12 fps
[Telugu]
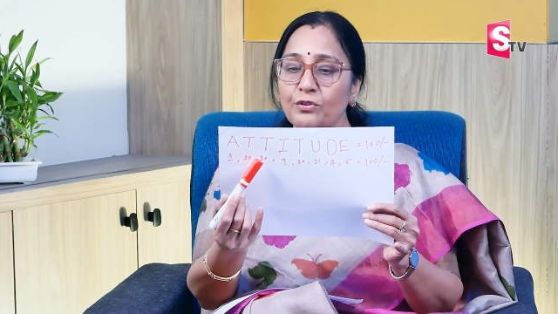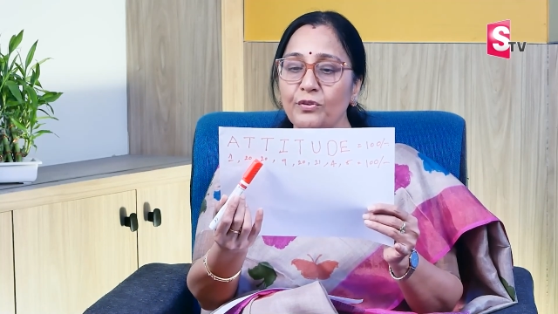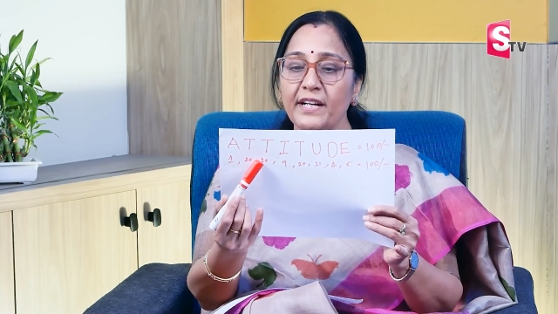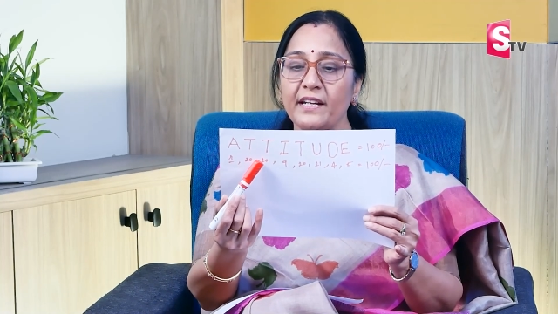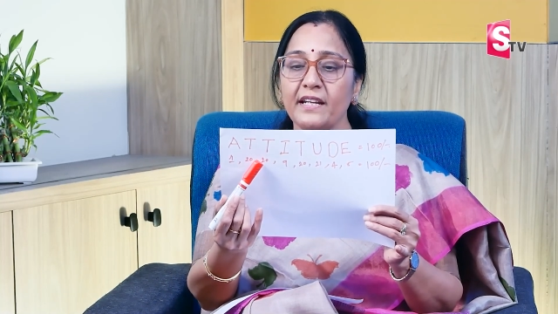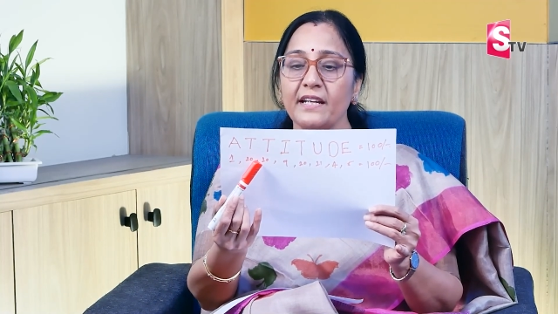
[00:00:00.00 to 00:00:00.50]

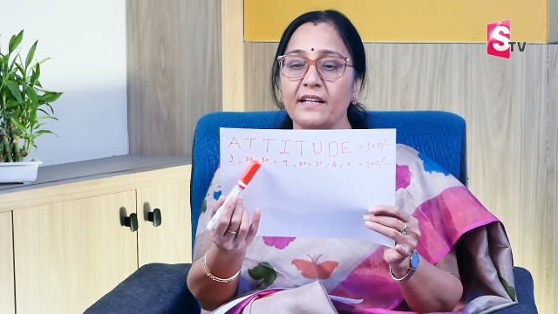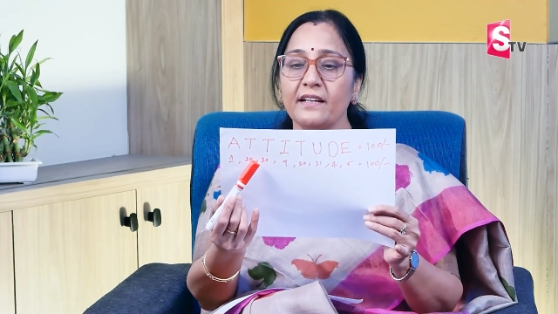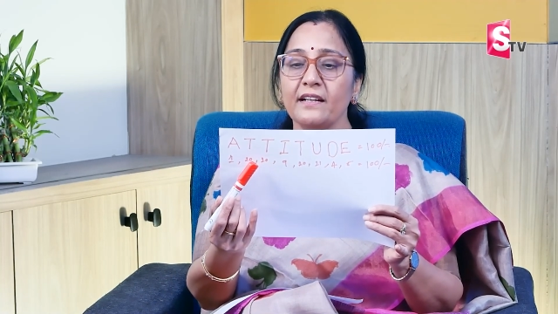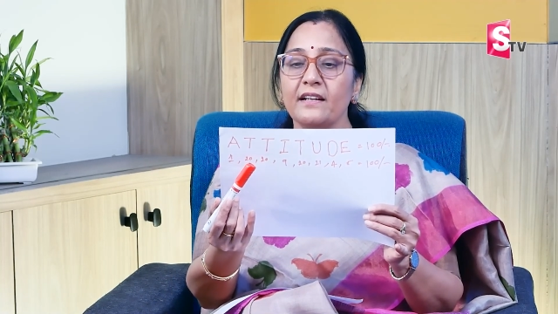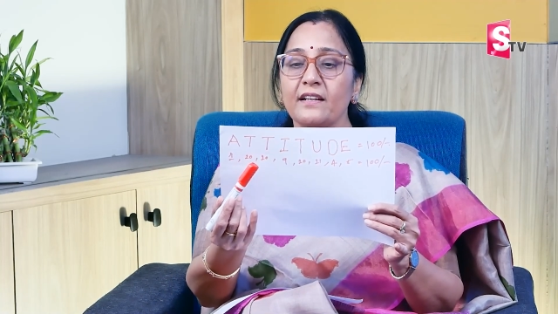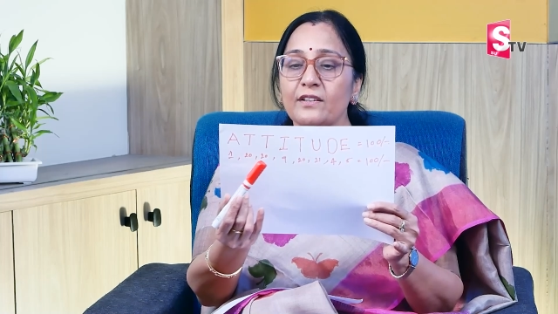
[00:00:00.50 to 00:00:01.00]
ట్వంటీ
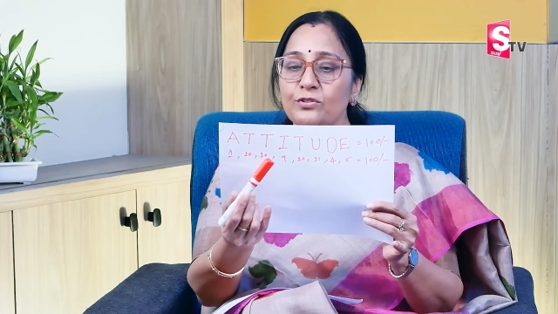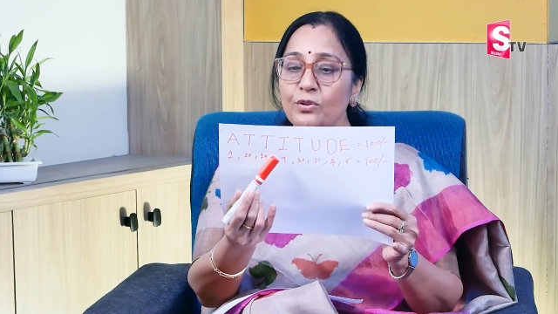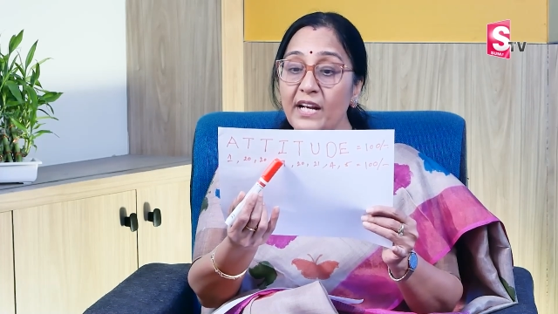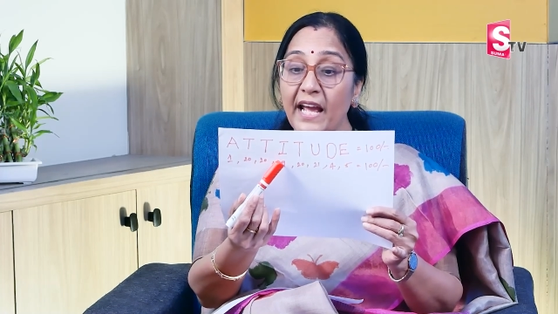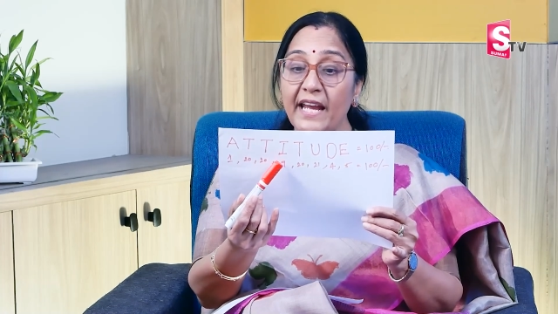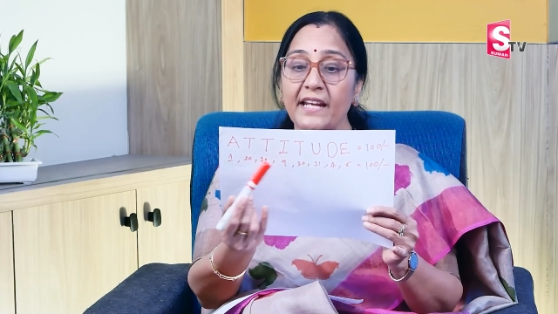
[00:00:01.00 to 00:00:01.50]
సో
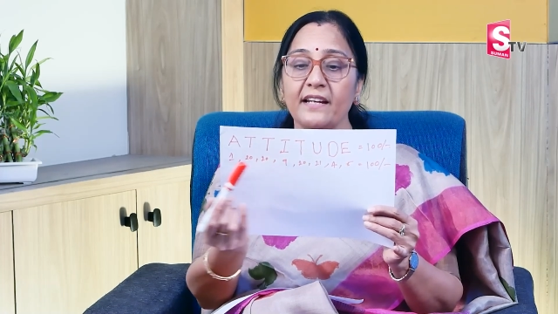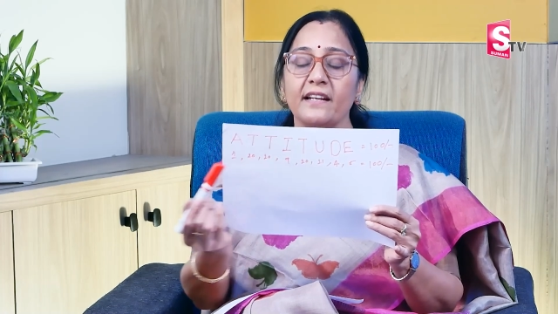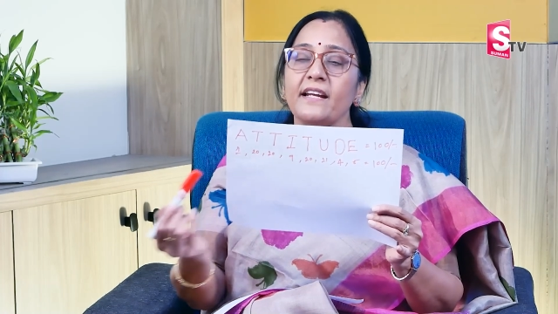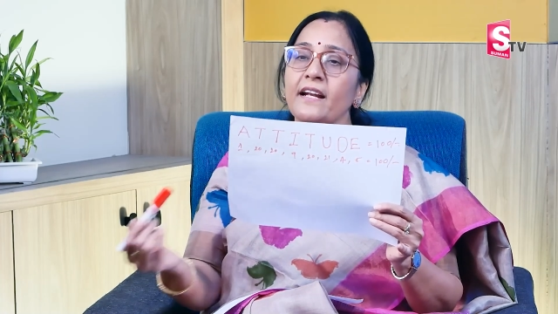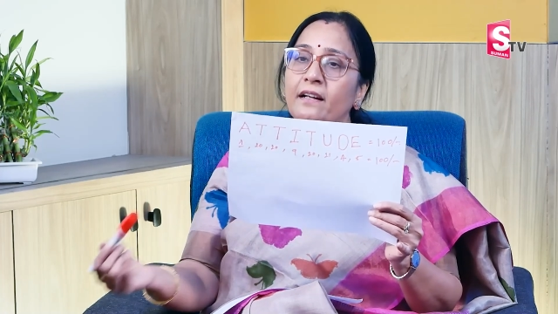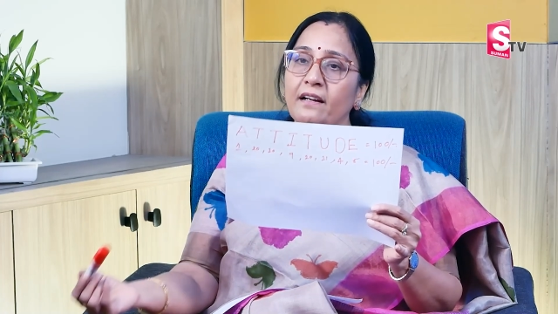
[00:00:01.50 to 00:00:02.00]
నైన్
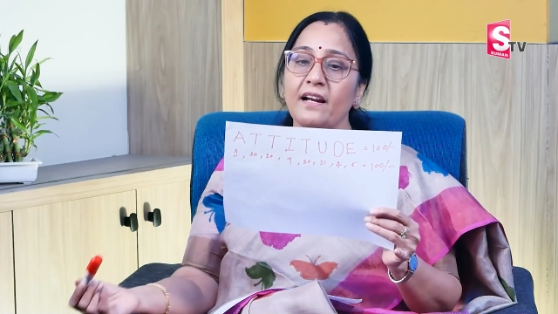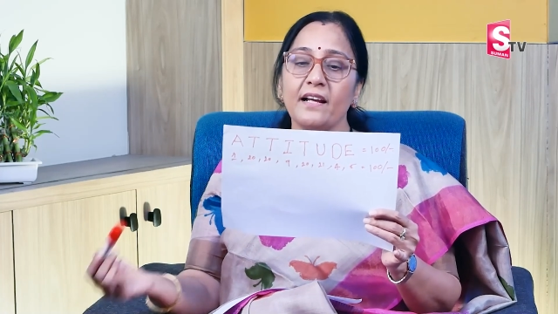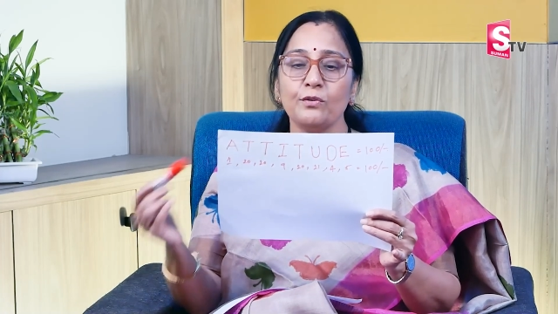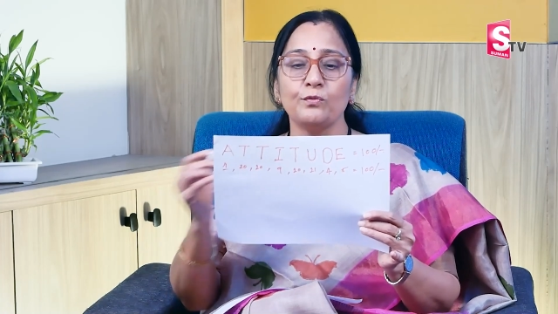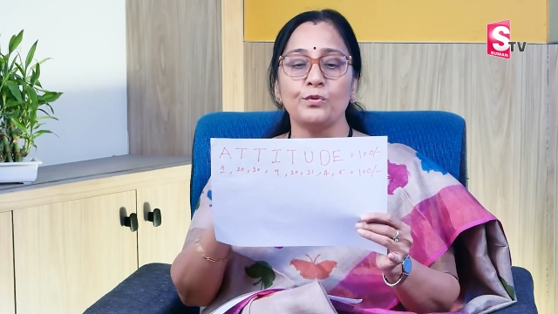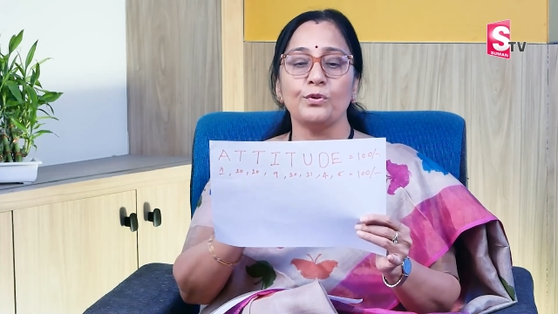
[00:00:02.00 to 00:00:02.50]
ఇట్లా
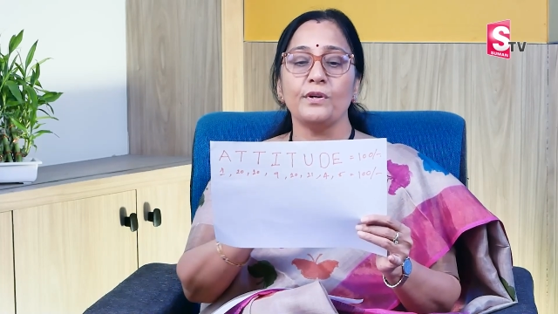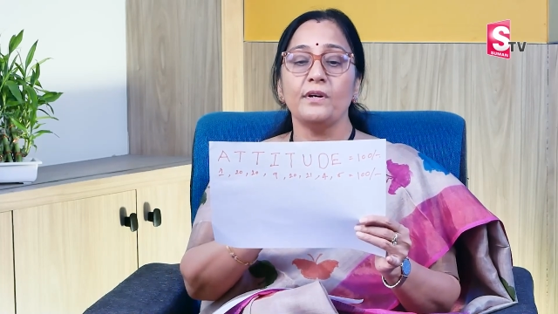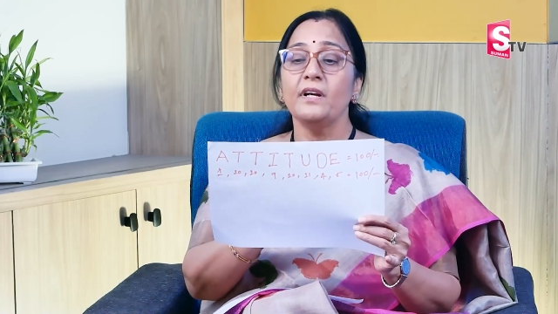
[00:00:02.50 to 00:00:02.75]
నువ్వు